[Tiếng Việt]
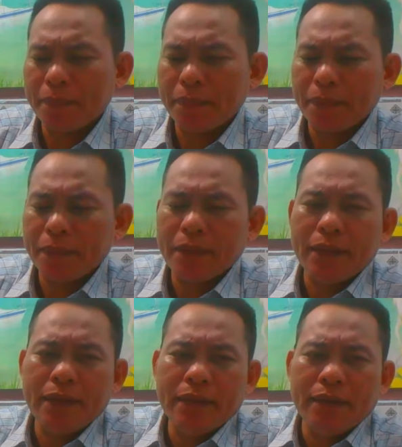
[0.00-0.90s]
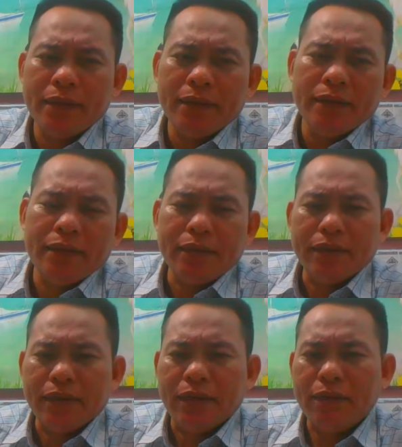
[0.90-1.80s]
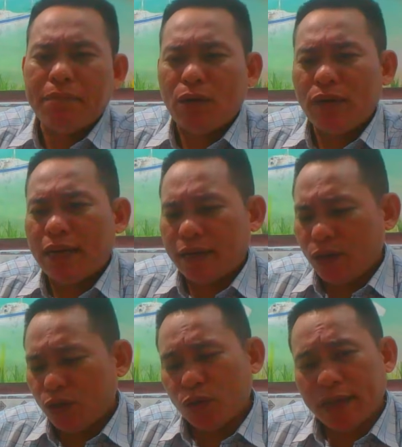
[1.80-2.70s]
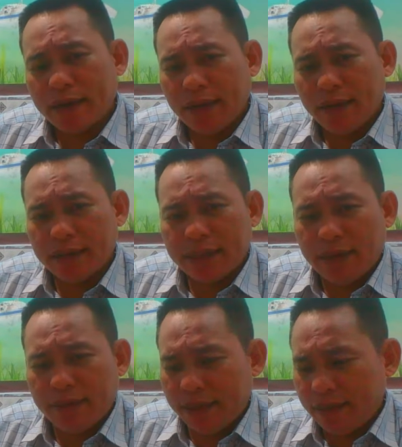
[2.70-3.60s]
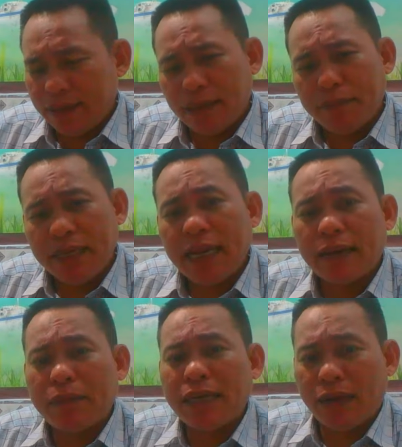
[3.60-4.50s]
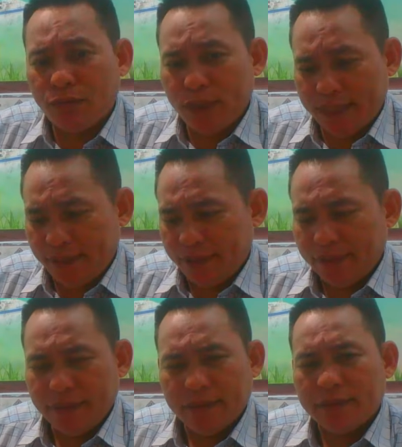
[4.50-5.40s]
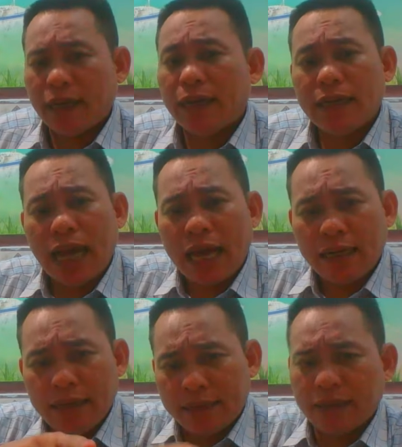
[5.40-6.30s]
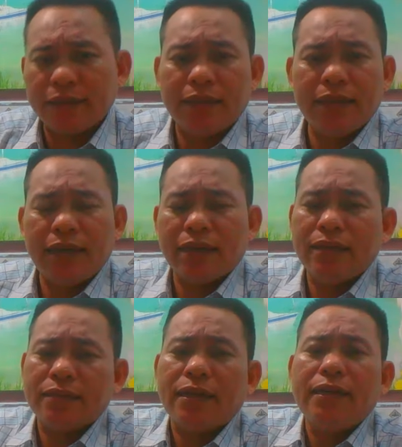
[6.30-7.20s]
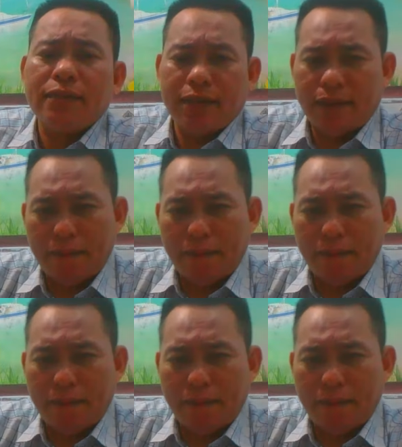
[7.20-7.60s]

là em mẫu lần nói tôi thất đức là sao hình như nó bị ngạt bản họng quá vậy trời anh là thật sự là người có đức đó.